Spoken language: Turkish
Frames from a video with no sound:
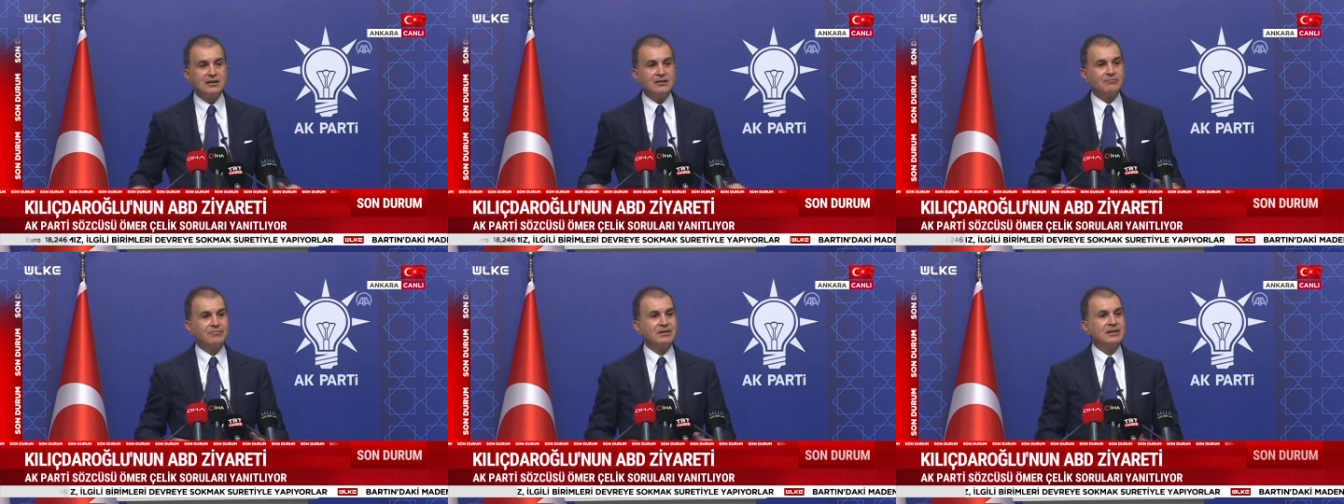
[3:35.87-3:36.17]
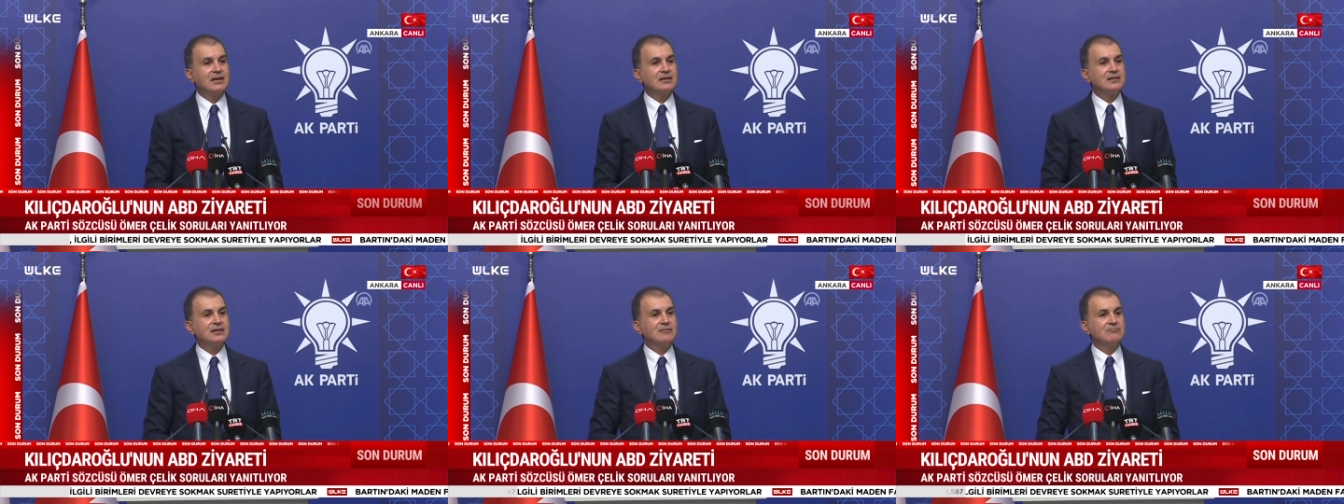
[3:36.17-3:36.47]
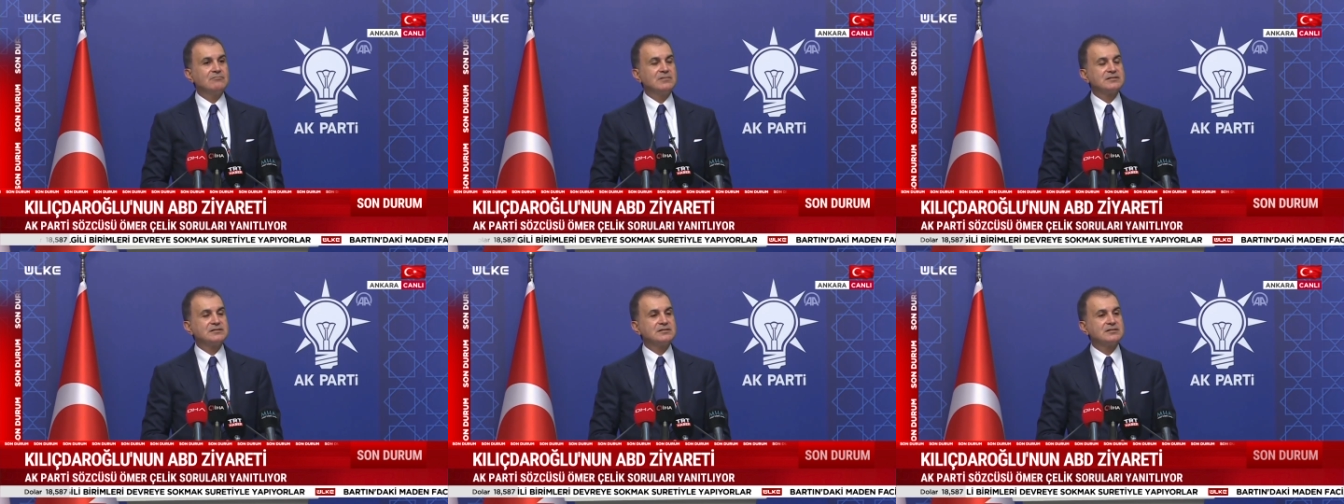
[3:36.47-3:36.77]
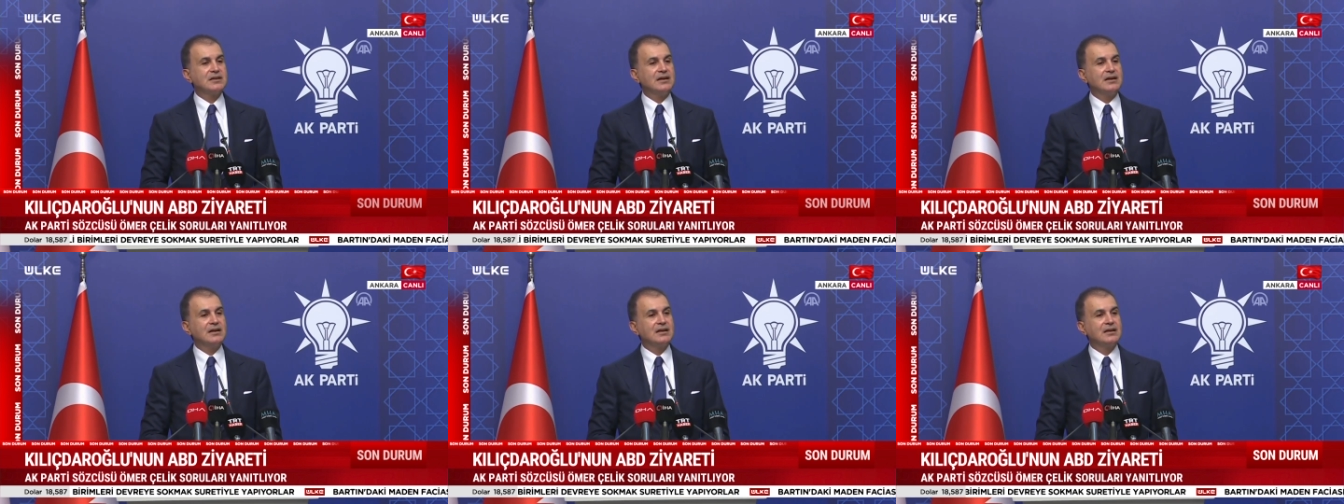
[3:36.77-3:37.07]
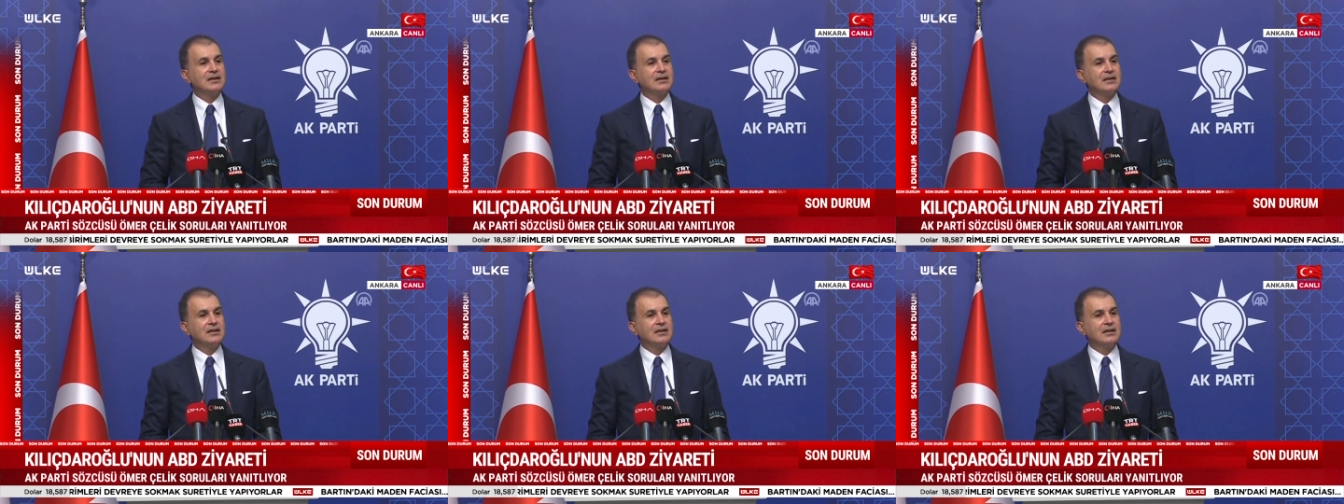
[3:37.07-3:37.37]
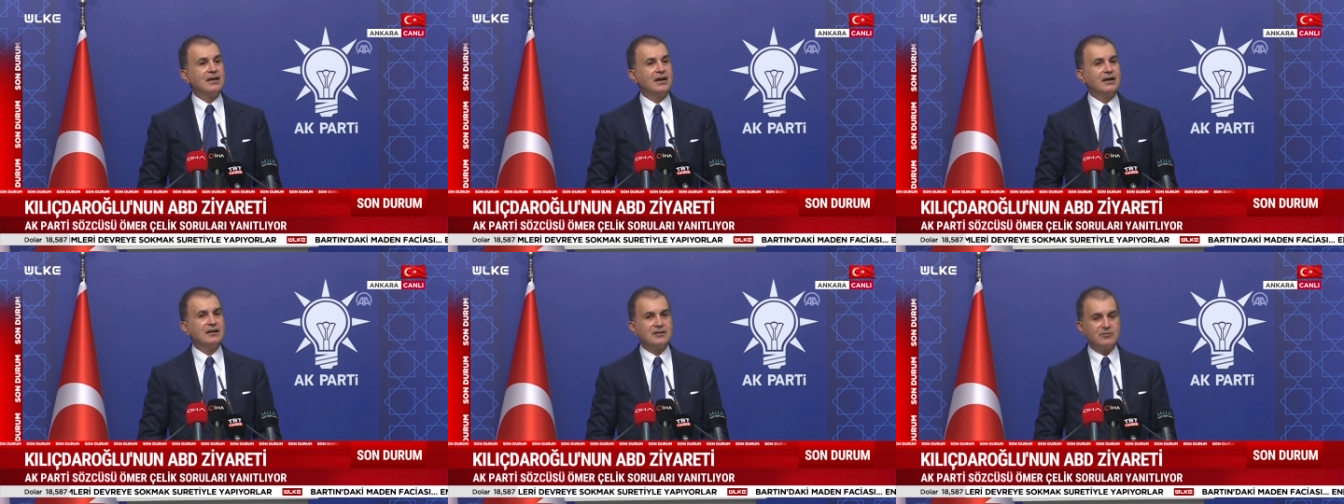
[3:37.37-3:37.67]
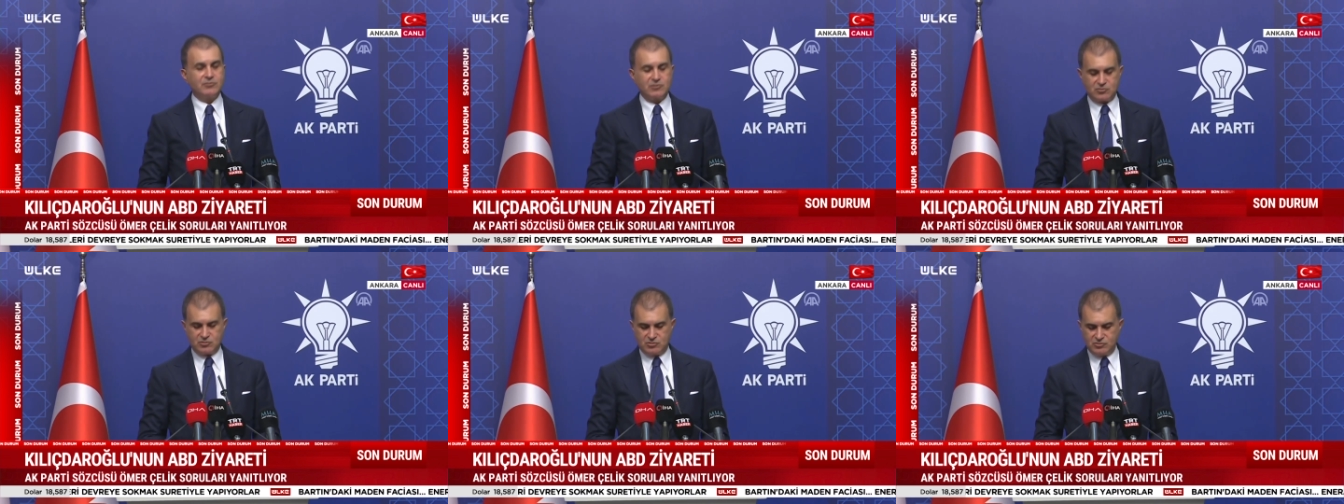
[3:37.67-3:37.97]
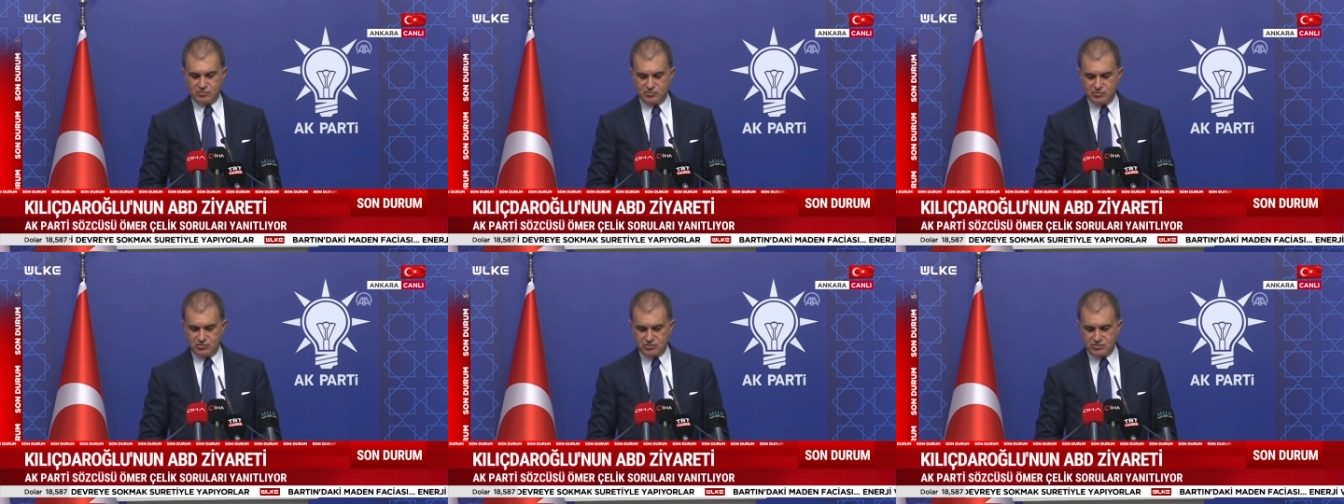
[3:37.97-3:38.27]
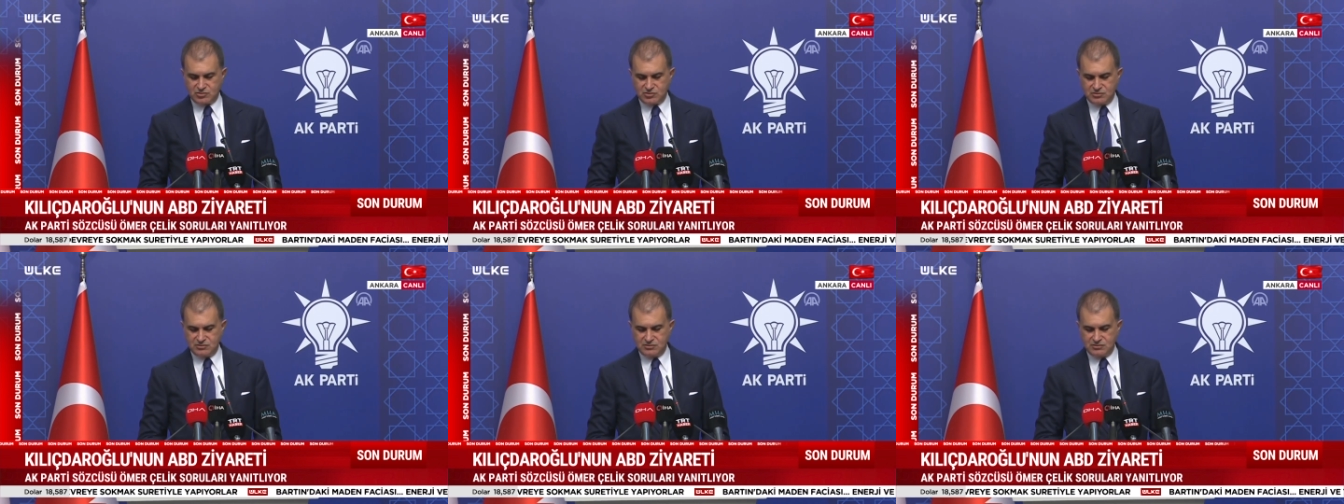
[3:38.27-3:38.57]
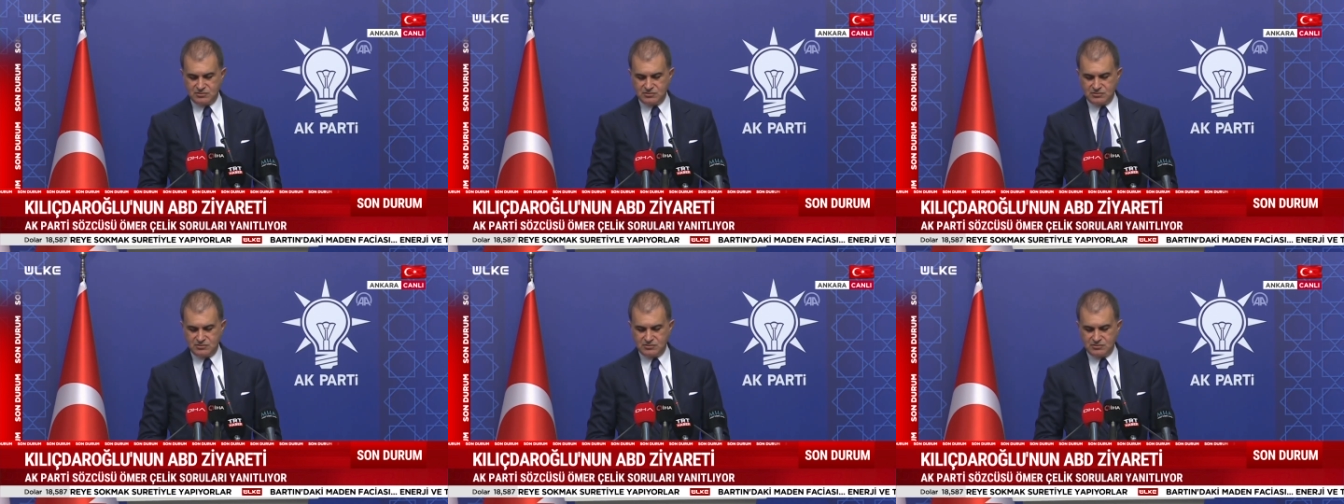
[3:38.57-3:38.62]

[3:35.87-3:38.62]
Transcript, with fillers: planlanması da ayrı bir konudur.